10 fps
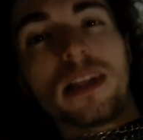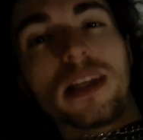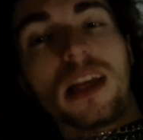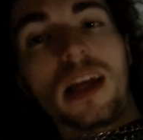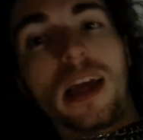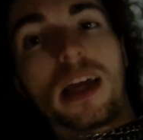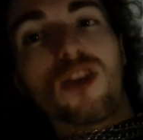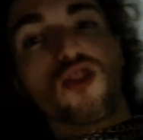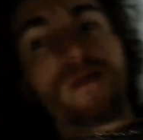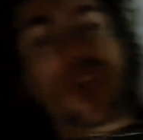di dire
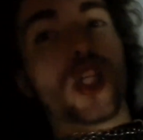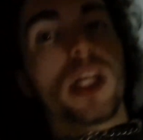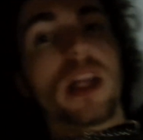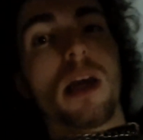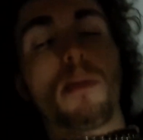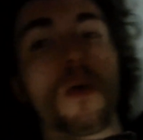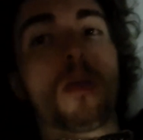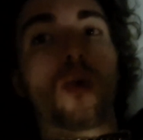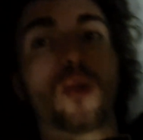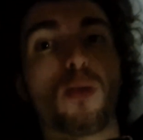che ci avvicineremo
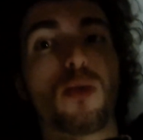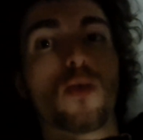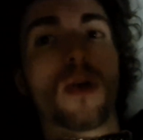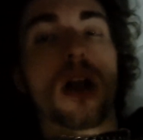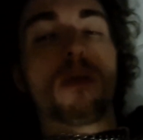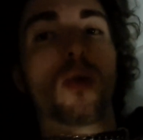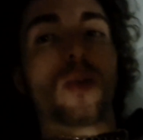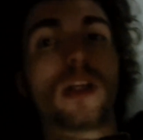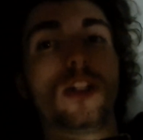molto più al mondo